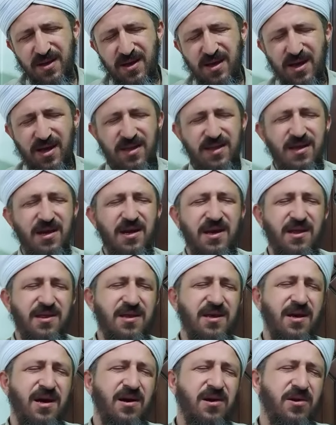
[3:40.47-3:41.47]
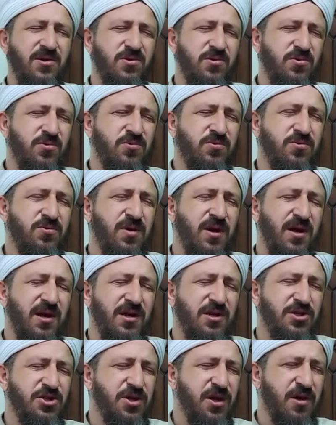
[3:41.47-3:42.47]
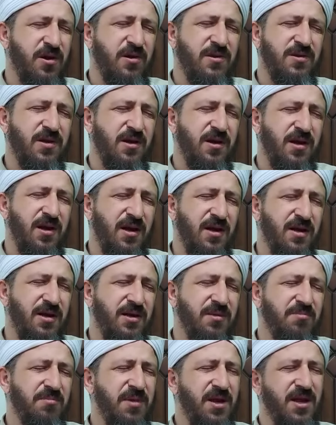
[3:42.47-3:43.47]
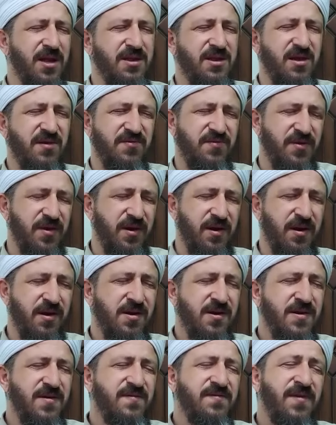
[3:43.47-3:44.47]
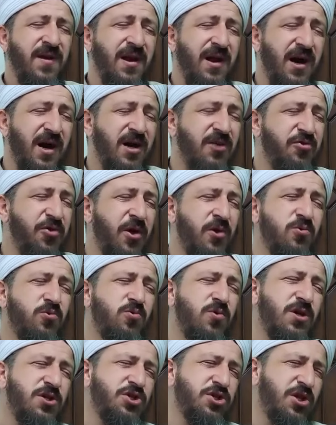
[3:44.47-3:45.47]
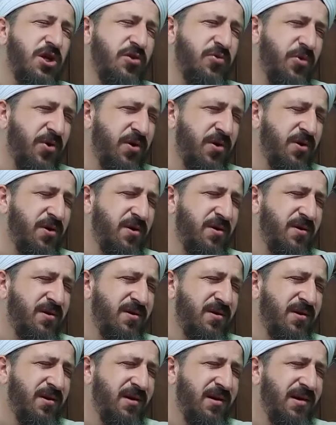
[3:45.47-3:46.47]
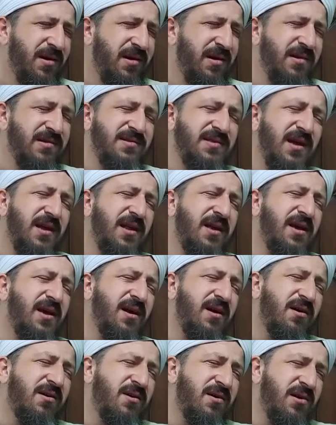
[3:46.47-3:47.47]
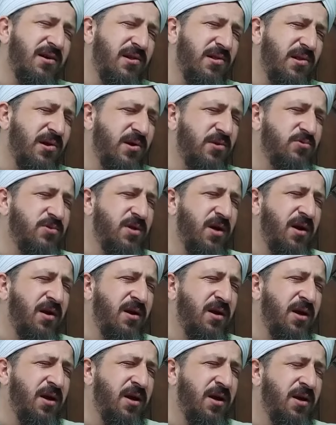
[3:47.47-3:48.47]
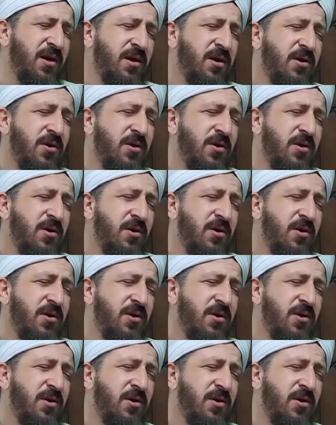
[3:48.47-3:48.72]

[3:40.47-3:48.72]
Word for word: هذا الذي أردت الإشارة إليه من التفريق فالأخطر هو الشيطان لذلك قال الله تعالى